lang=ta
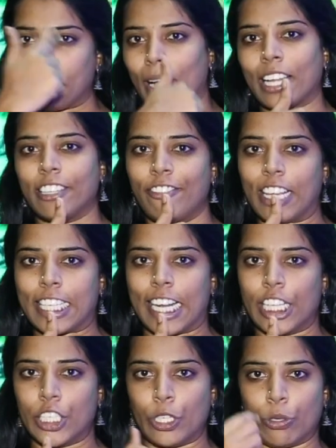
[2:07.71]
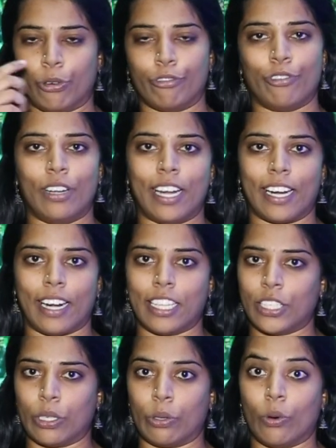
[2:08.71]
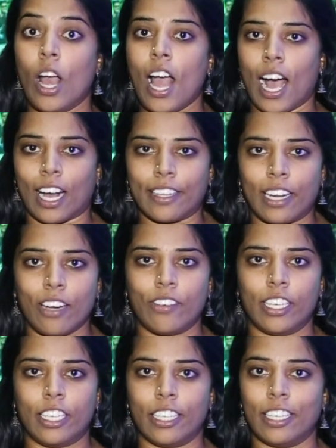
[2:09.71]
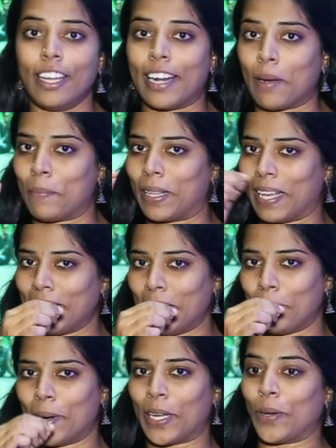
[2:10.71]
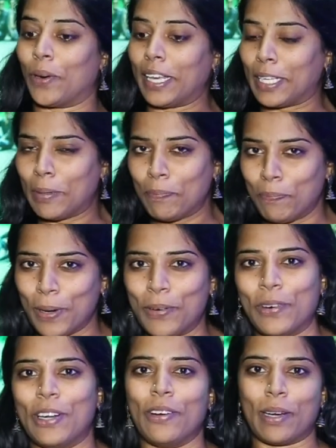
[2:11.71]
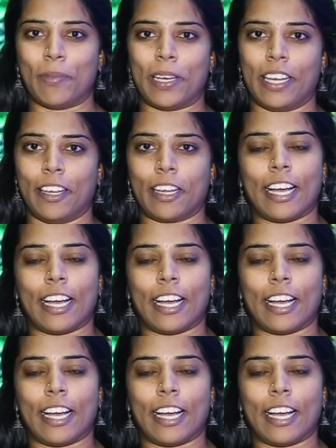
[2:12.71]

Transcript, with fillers: பாட்டி ஃபேஸ் அழிஞ்சிருக்கும் ஃபுல்லாக அழிஞ்சிருக்கும் அதெல்லாம் வந்துட்டு நம்ம தாத்தா பாட்டியை கூட இப்போ உள்ளவங்க மாதிரி